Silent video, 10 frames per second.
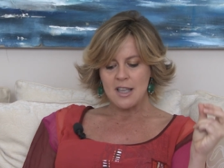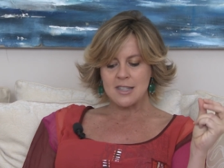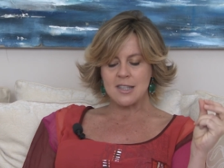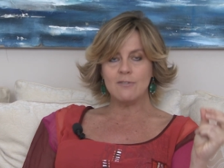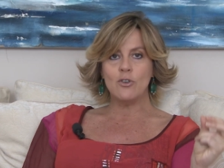
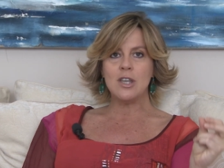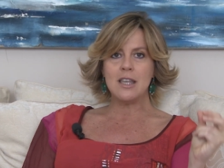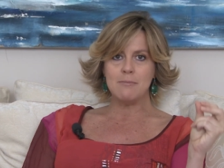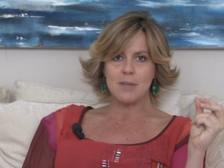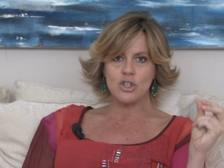Se
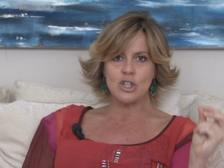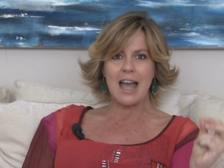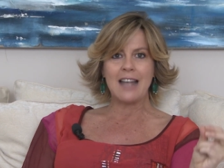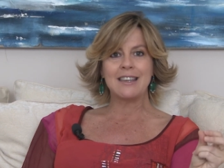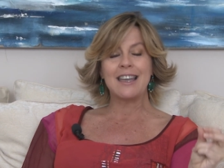voi
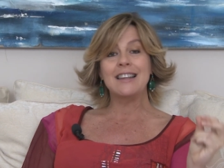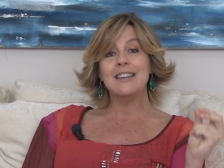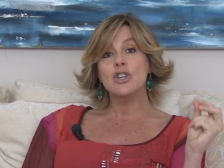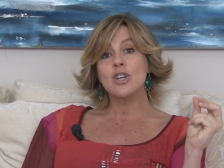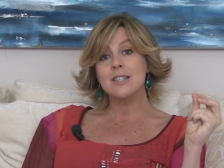immaginate che il
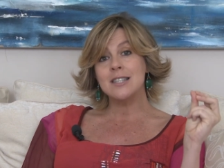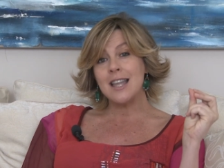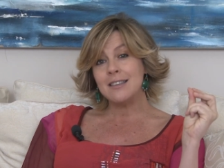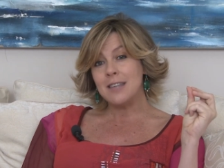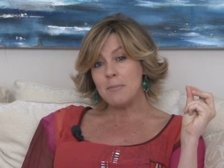
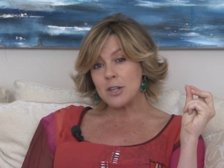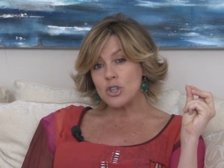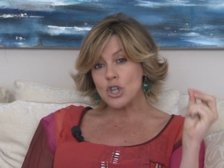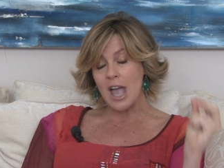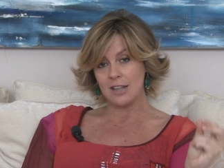
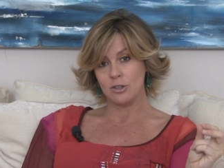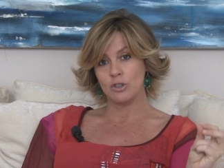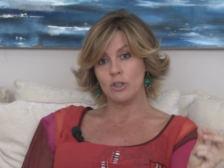17%